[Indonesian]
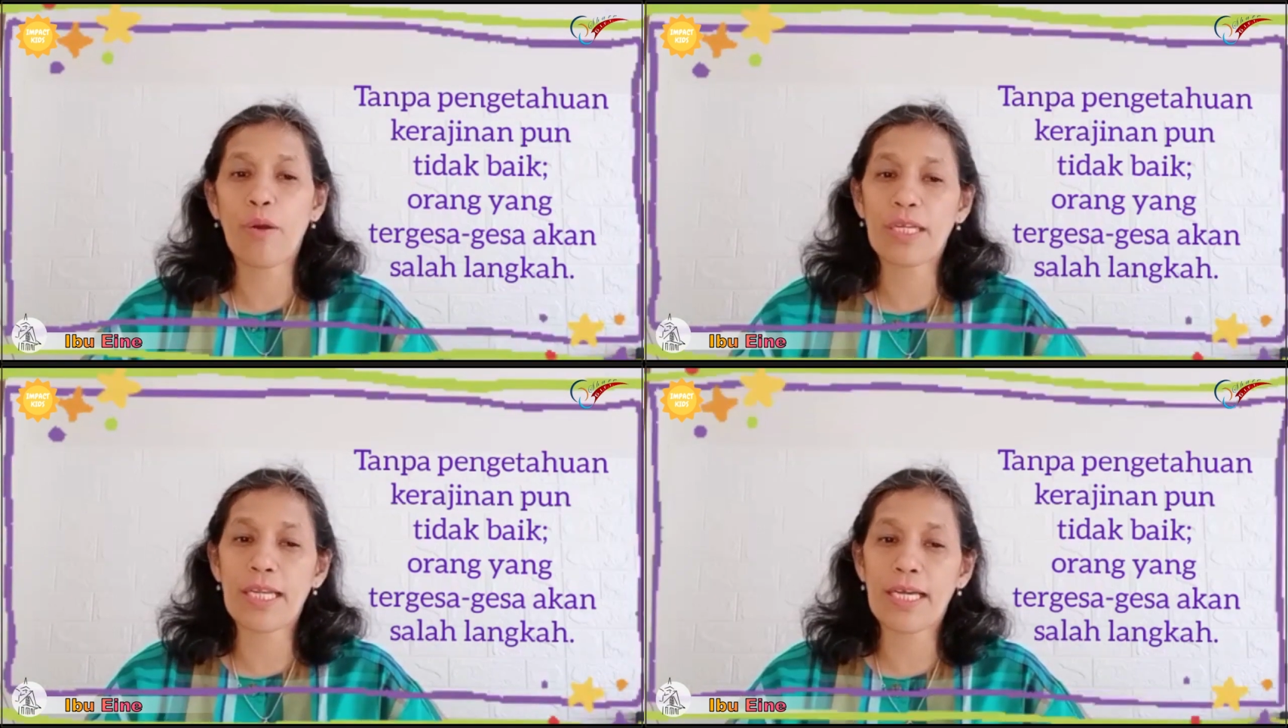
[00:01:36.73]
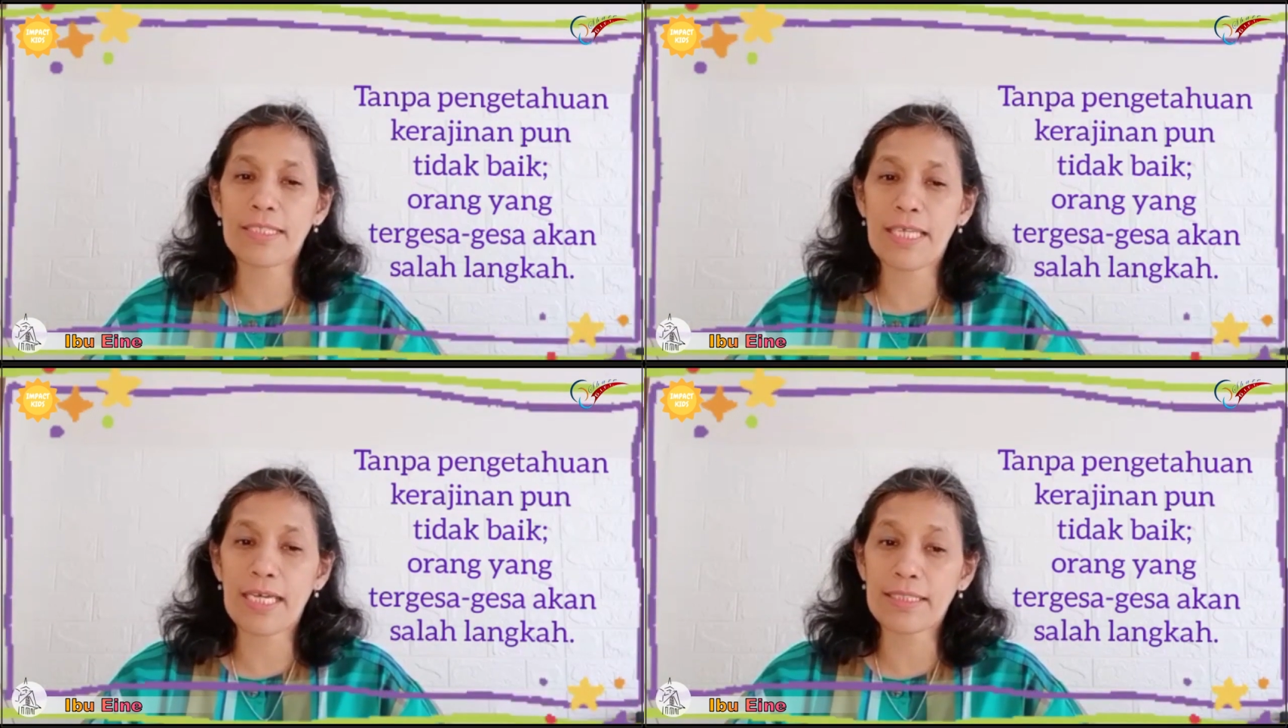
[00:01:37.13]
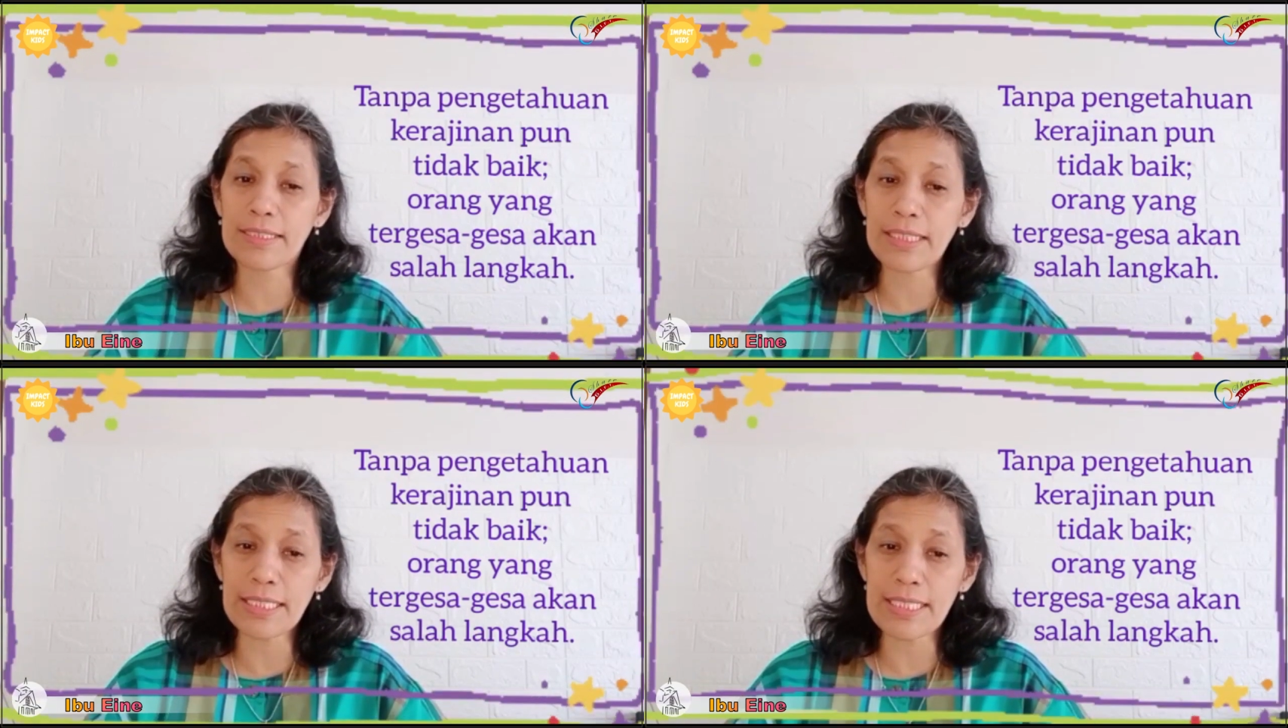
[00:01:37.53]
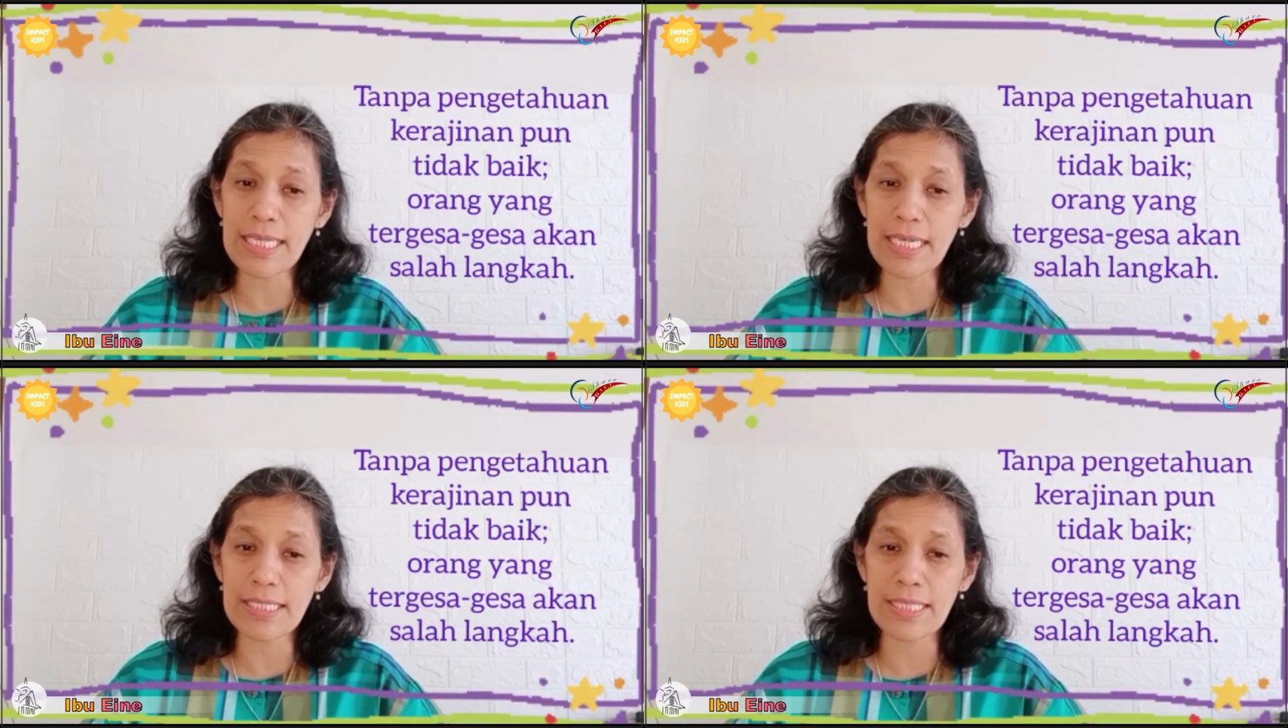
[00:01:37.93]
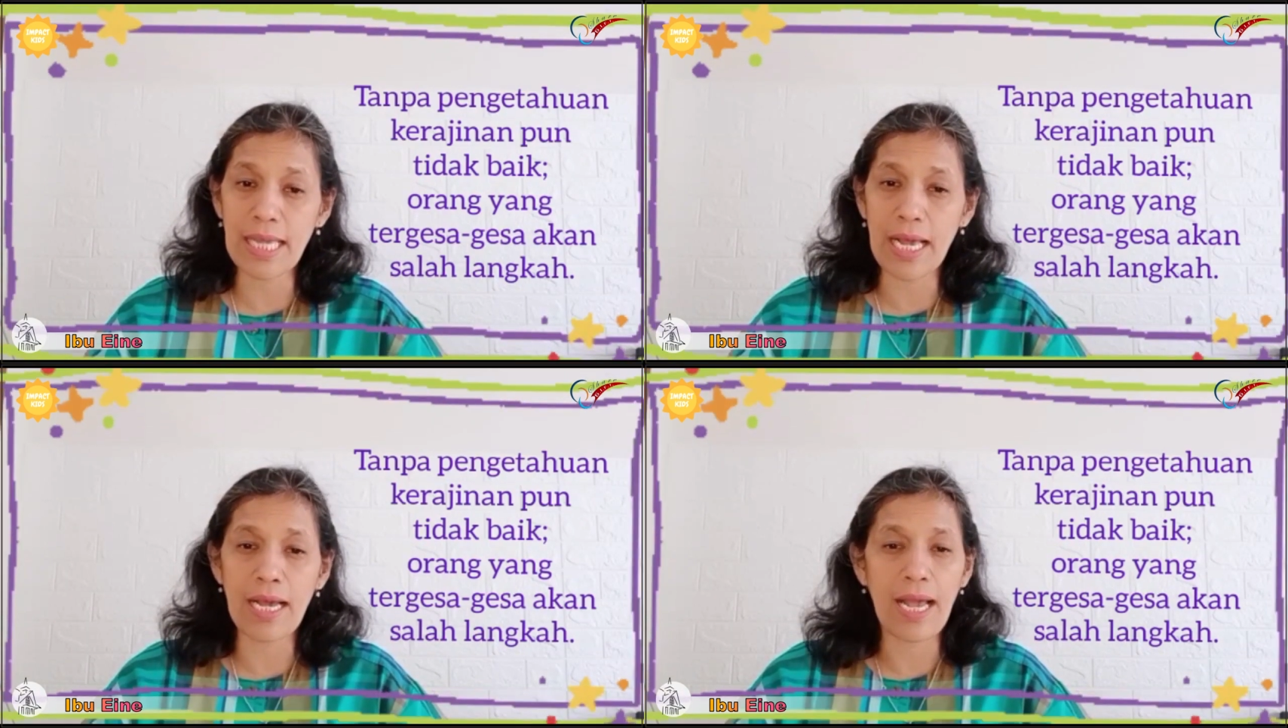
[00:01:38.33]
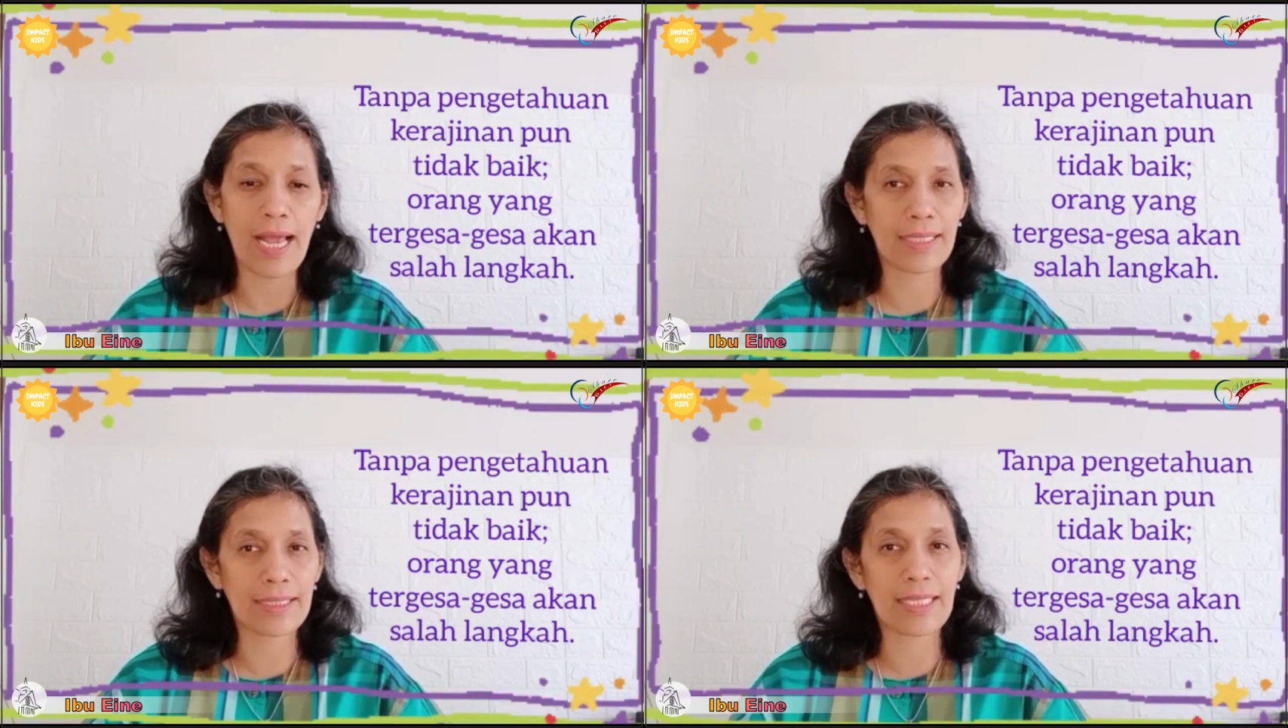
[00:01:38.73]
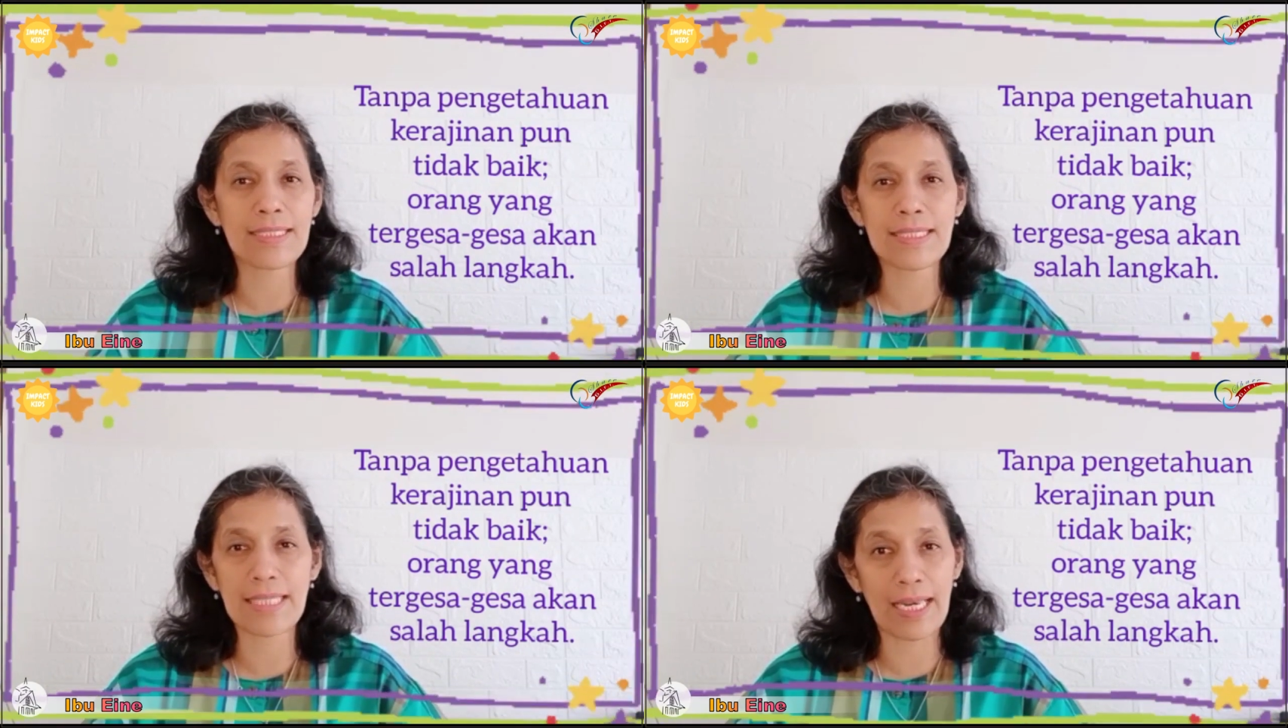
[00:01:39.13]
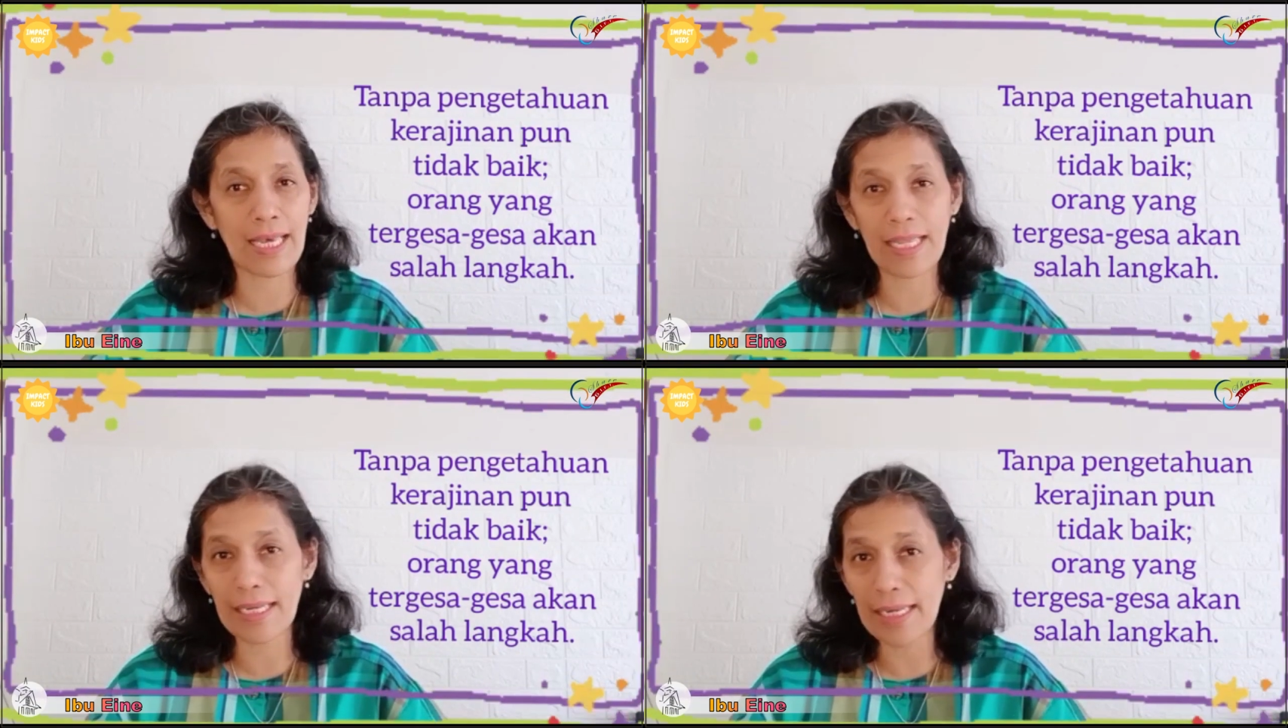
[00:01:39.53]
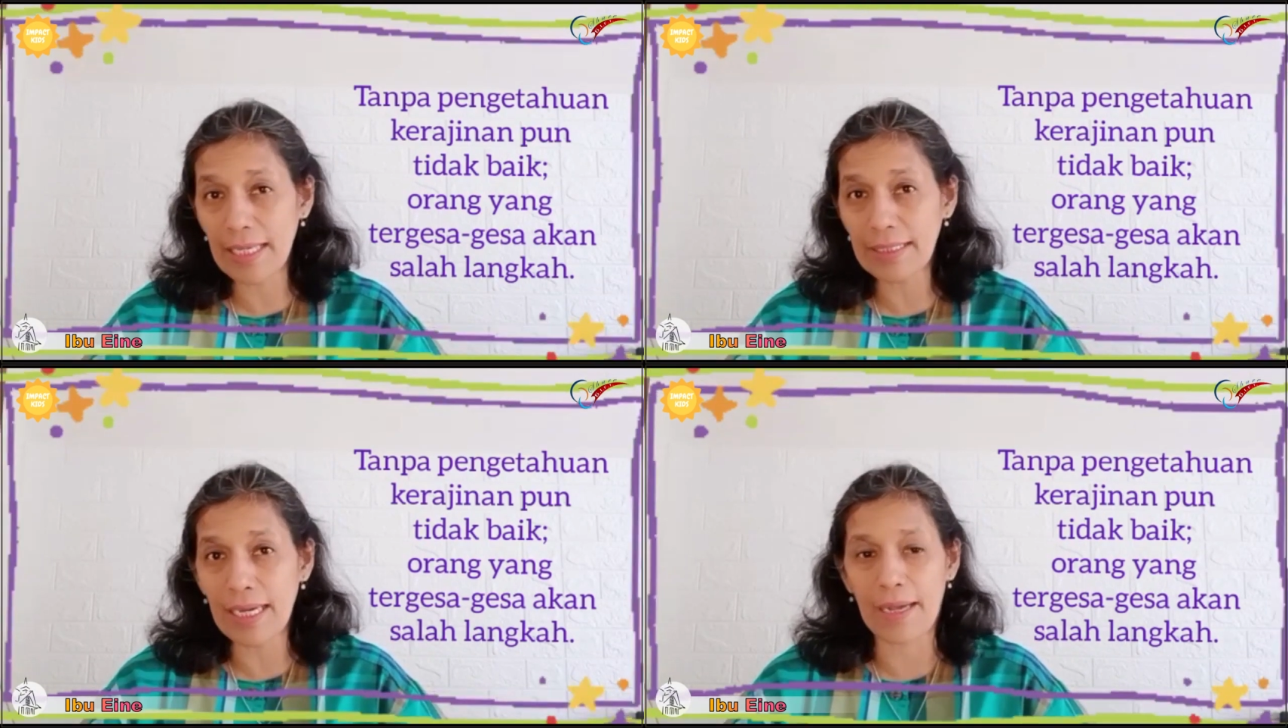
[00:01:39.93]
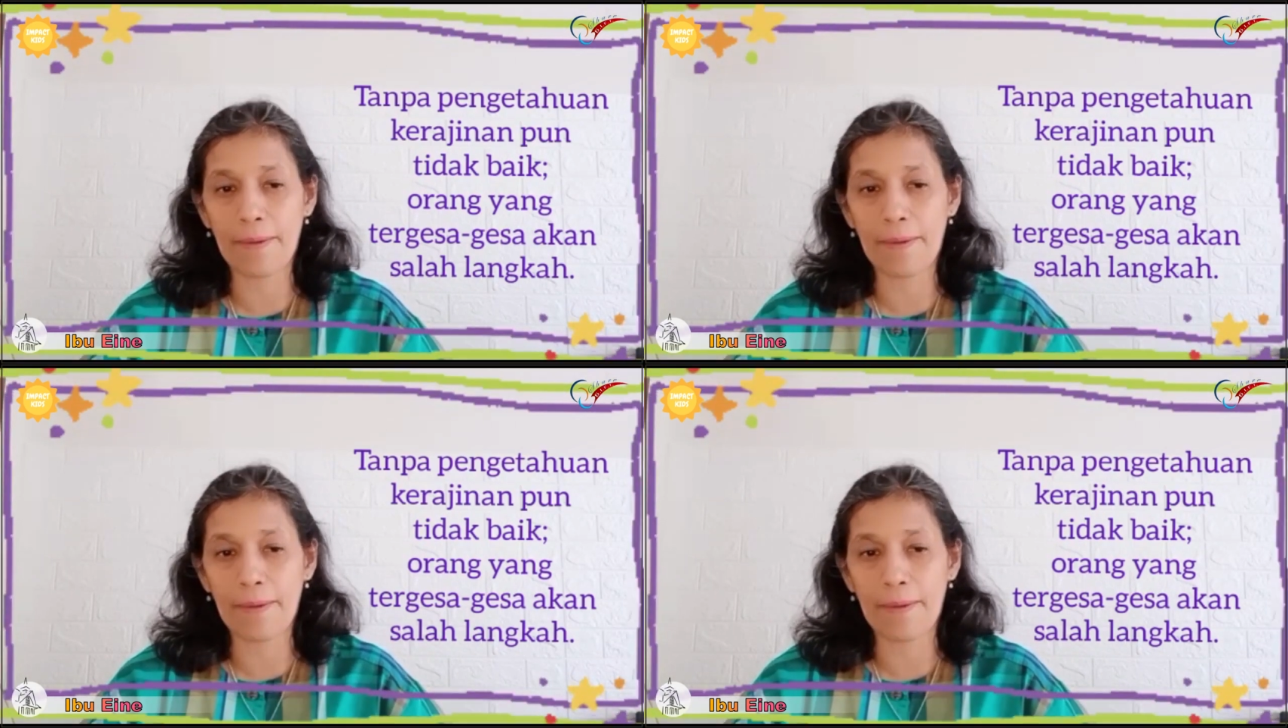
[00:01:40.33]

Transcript: Orang yang tergesa-gesa akan salah langkah.